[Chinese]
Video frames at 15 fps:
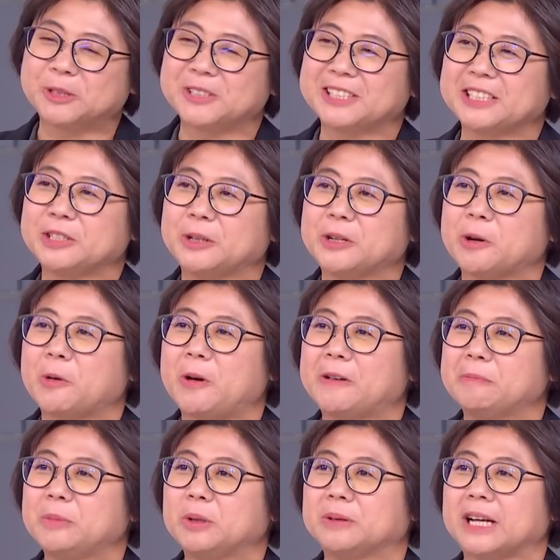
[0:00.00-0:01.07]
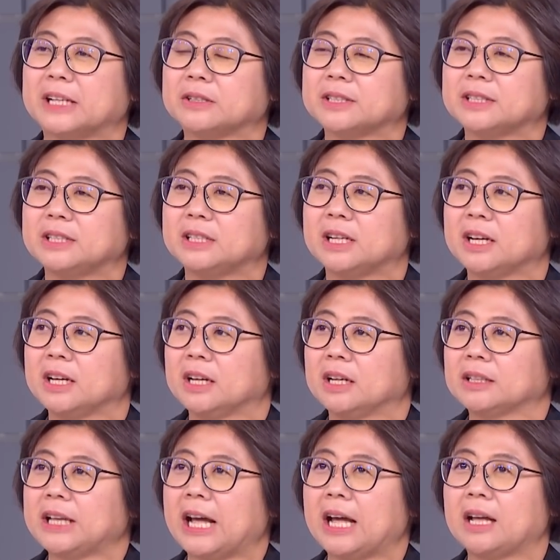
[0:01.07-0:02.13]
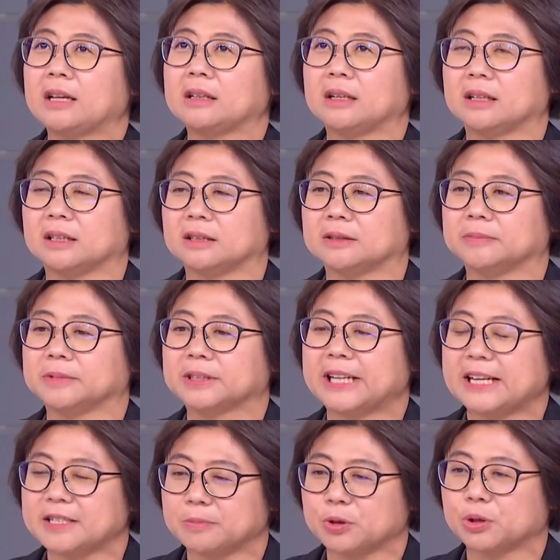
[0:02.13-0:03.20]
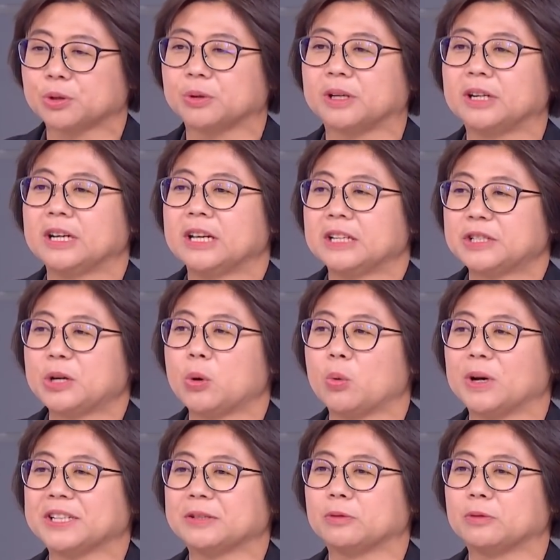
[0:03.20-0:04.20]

我觉得这有点荒谬啦。就是他嗯，该怎么说就。 就我